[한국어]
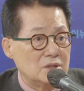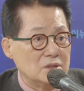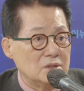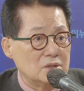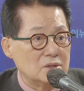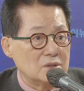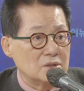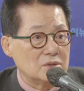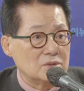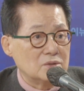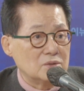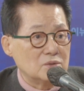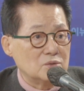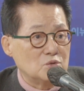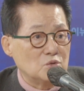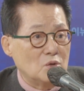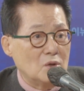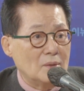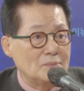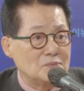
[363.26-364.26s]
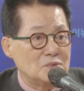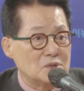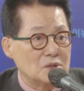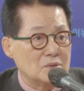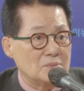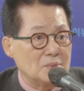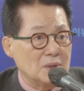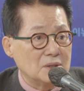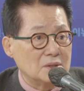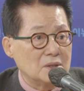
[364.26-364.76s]
열어서 종합적
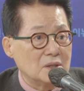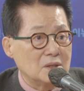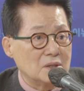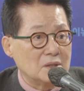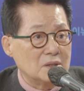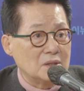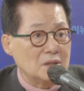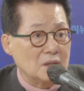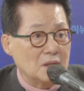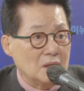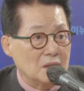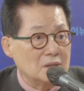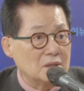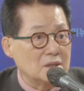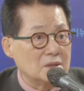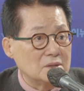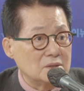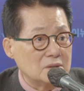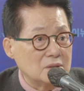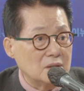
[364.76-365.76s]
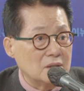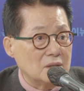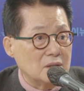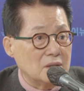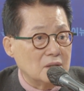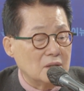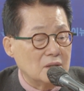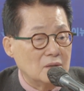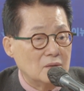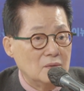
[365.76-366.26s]
판단을 해야 되는데
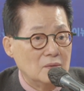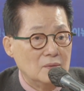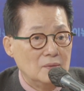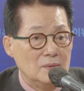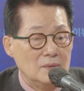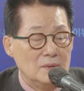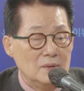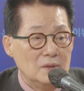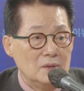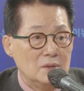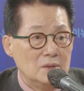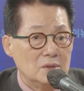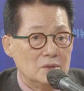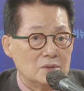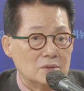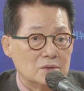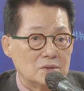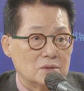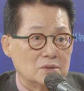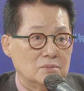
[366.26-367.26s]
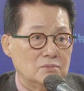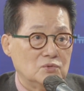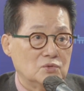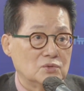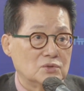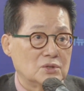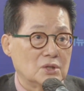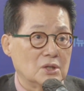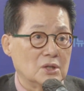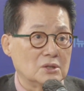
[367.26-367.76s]
지금
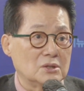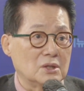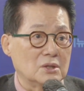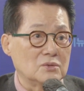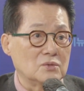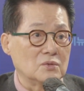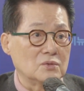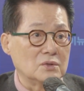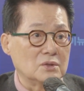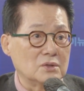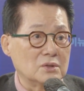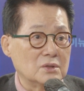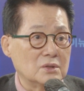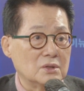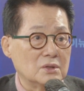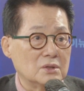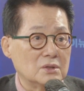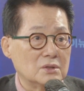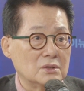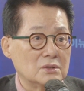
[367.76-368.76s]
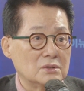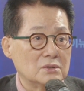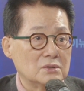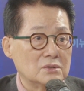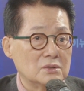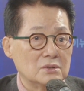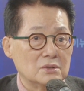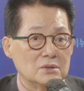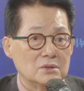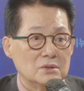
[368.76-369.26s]
윤석열 대통령께서
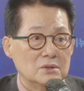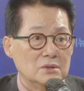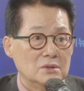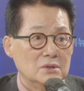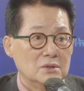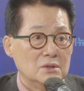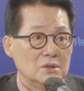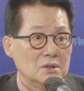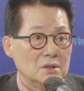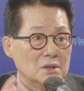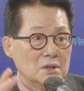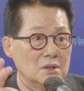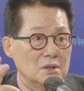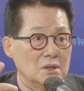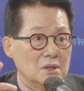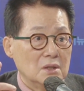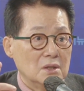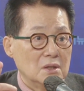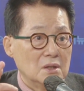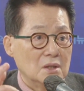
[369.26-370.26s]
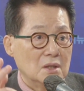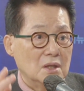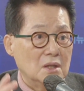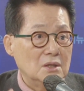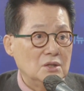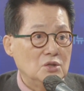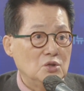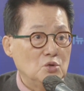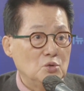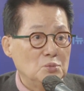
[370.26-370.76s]

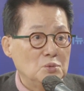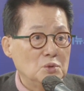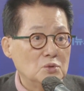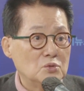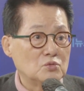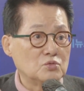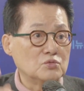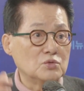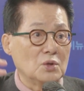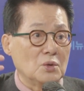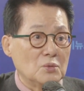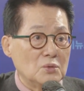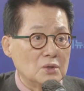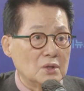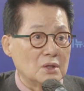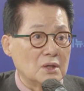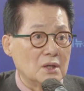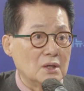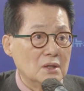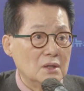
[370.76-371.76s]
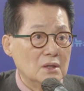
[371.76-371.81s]
한대 오면 두대 올려라.